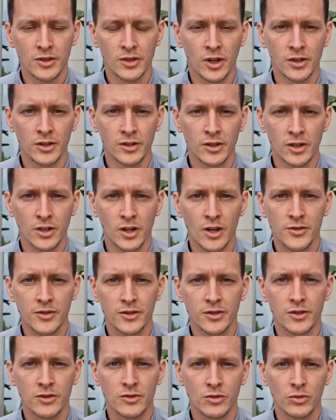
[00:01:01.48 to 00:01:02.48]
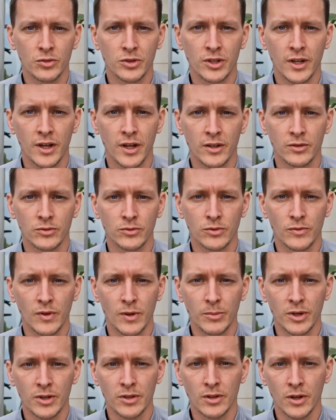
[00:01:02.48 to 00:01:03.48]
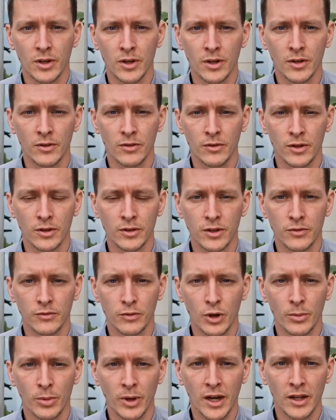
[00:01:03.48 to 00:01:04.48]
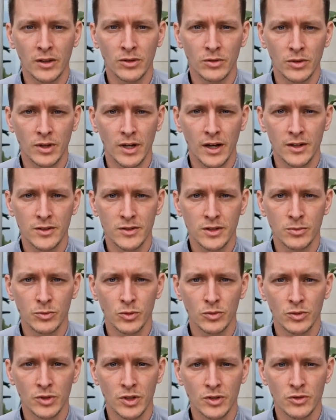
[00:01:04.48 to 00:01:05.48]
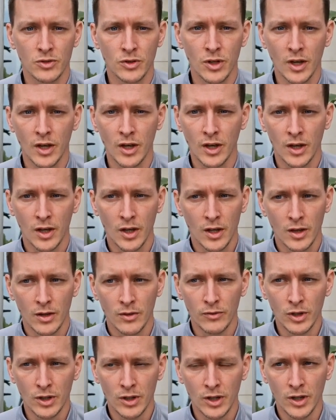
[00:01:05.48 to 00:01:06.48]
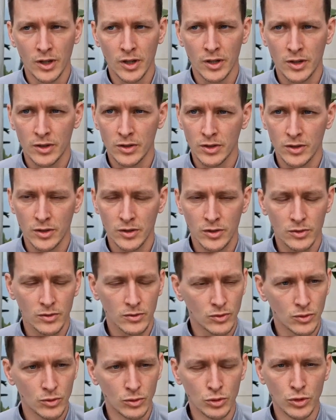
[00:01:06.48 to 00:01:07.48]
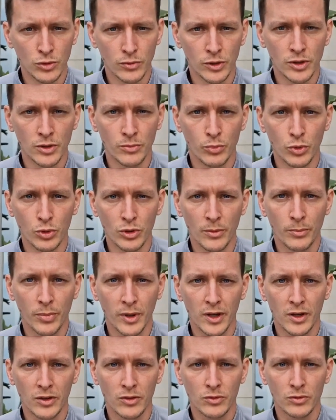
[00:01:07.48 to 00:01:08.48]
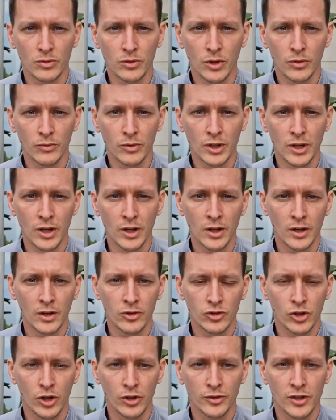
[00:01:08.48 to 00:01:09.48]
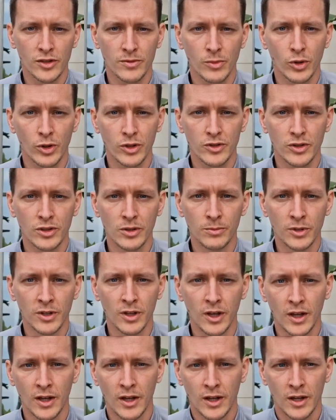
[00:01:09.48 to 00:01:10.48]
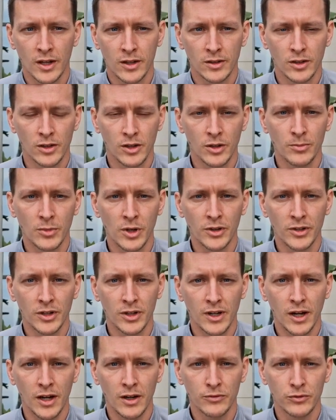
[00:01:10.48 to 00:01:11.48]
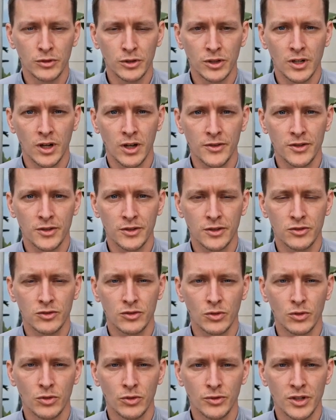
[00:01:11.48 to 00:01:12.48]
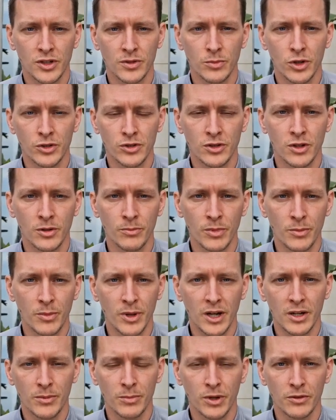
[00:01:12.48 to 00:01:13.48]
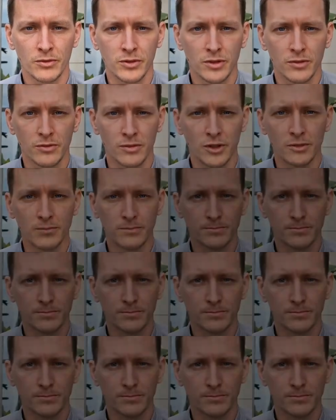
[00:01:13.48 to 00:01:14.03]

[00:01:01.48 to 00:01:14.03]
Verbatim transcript: dann in die ganze Saison hinein. Und wenn man in der, in der Vorbereitung Gas gibt und das wirklich gut über die Bühne bringt und da wirklich schaut, dass man alles gibt, dann hat man auch die Kraft für die ganze Saison und das macht sich dann bemerkbar auf jeden Fall.